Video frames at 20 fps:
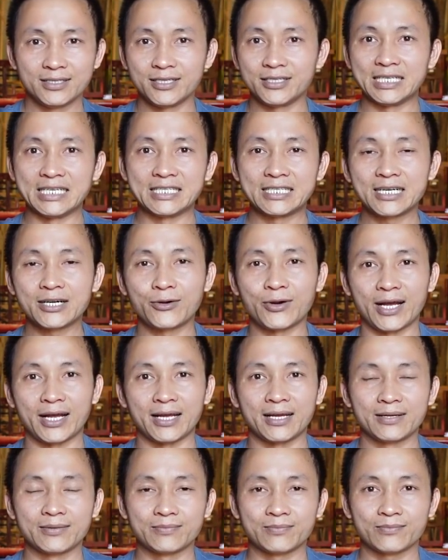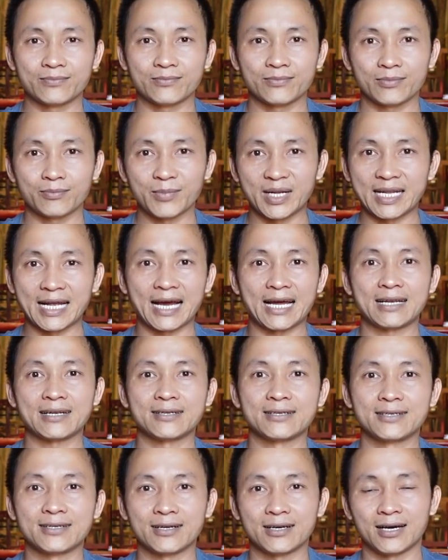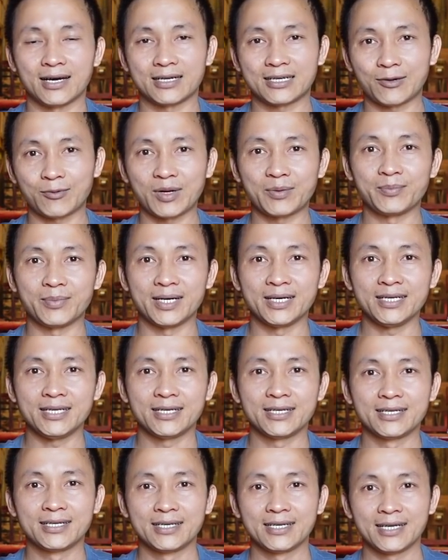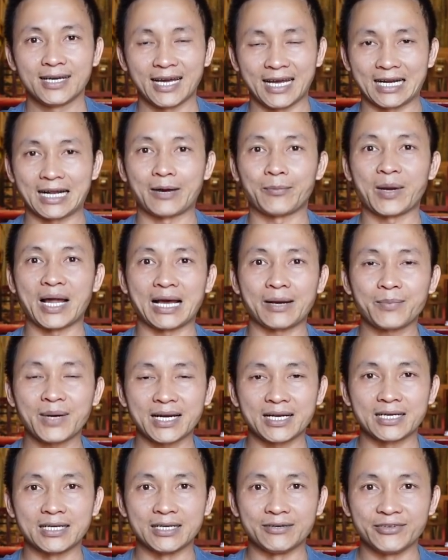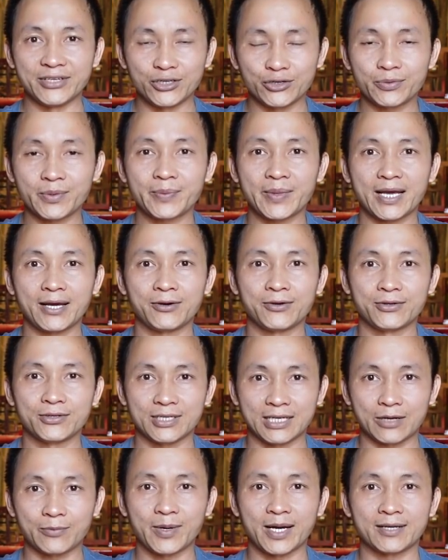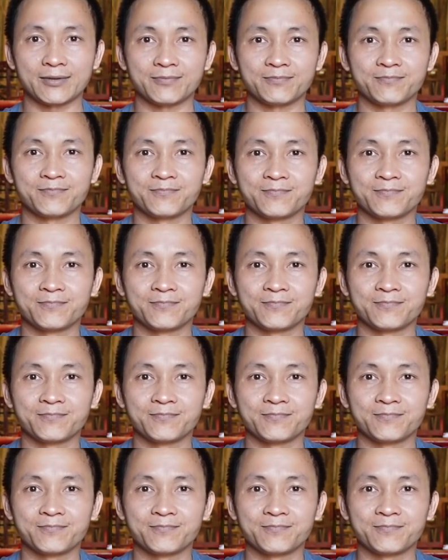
giữ gìn sức khỏe, bình an trong năm mới. Hẹn gặp lại các bạn ở video tiếp theo. Chào các bạn.